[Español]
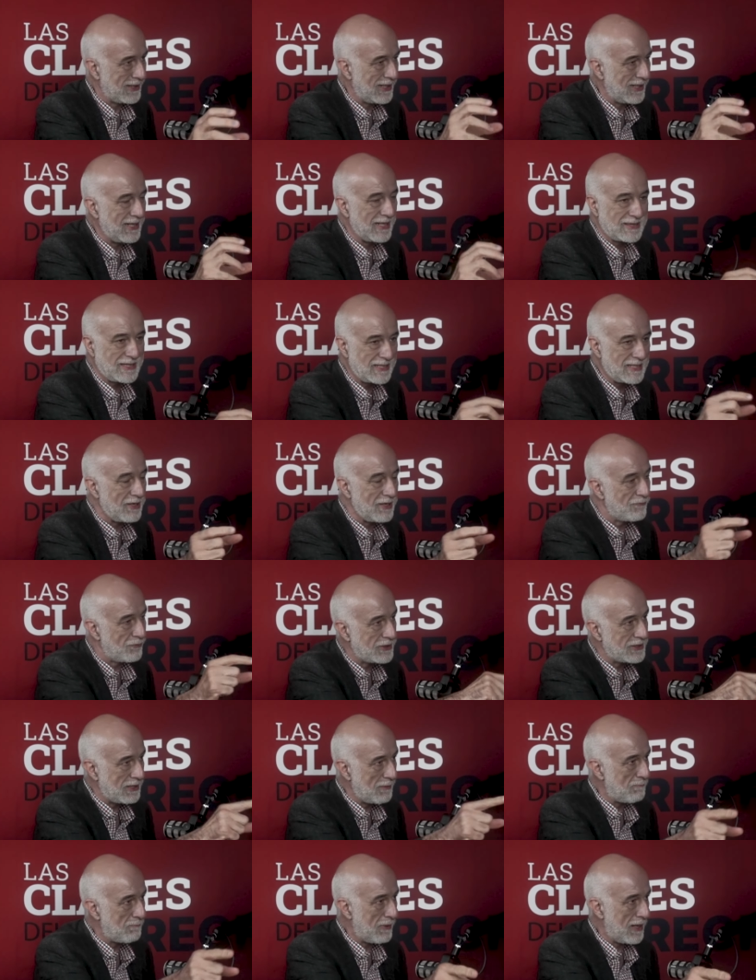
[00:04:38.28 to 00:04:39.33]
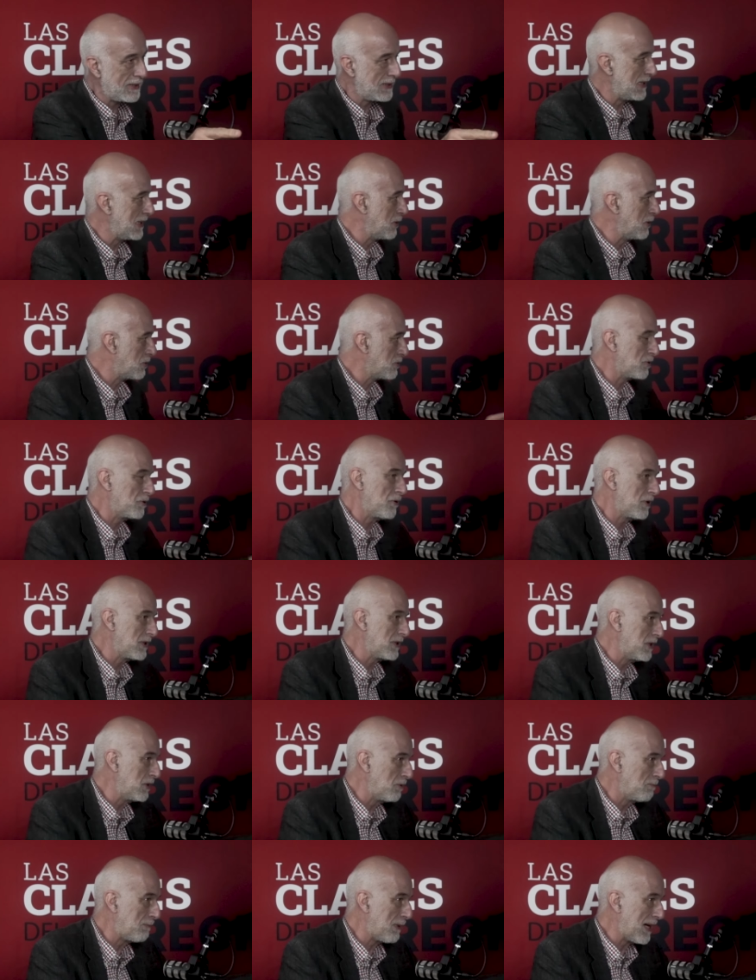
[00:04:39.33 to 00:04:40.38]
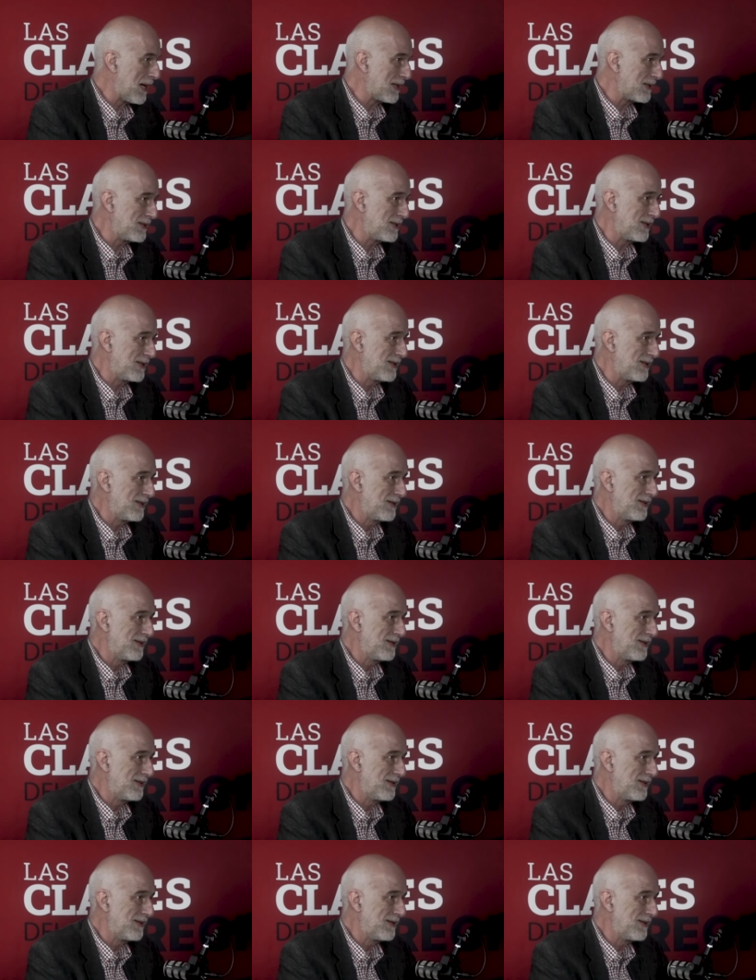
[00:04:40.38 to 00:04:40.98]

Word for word: en este ya fuiste parte, no ha sido parte.